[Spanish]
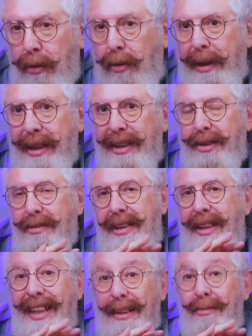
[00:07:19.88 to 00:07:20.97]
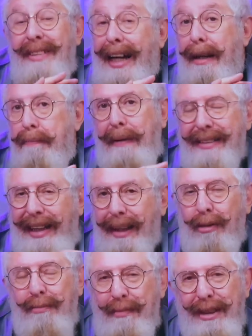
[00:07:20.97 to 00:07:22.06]
en gobernación tenían una carpeta
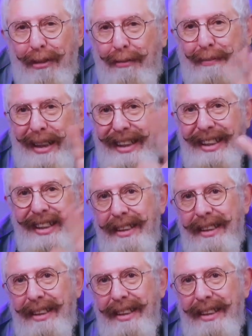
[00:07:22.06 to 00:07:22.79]
con mi nombre y